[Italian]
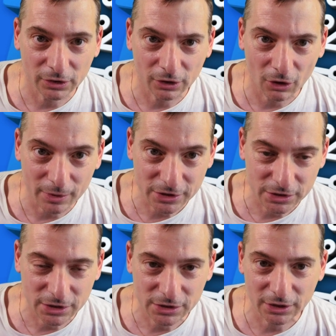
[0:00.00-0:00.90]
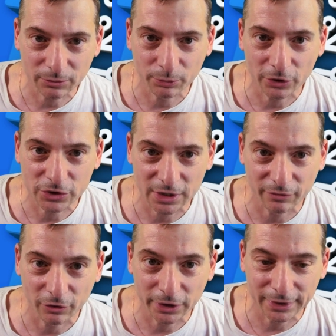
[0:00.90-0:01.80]
di Home Assistant, poi se a
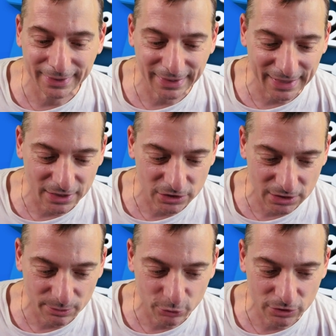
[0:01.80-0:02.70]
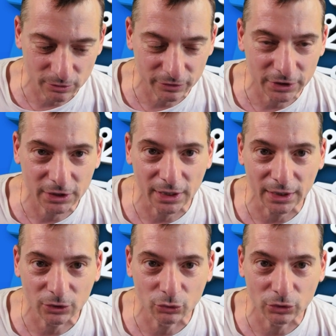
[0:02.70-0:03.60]
voi interessa possiamo vedere
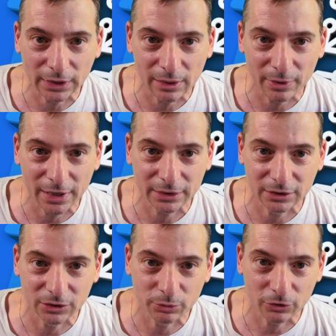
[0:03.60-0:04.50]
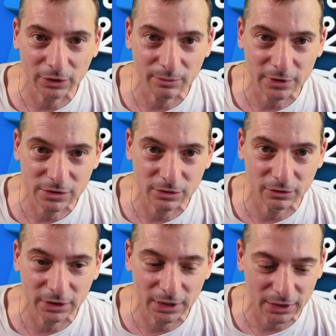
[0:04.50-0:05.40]
anche tutta la parte di
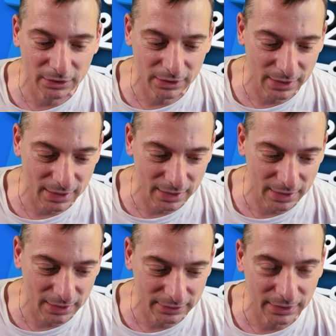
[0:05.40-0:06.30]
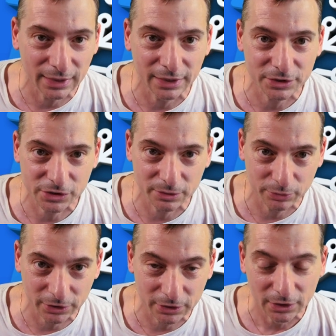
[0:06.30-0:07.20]
programmazione della,
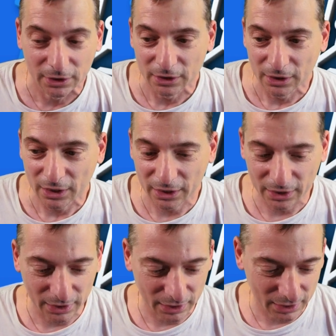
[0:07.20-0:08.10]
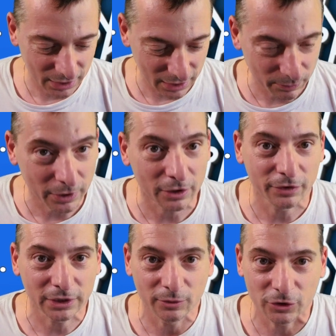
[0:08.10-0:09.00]
dell'ESP. Eh, però
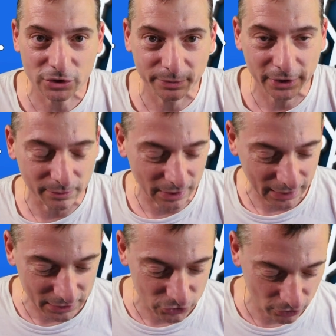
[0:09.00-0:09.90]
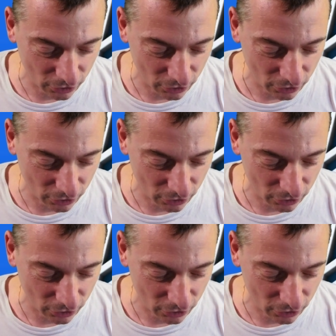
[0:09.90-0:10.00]
fatemelo sapere magari sui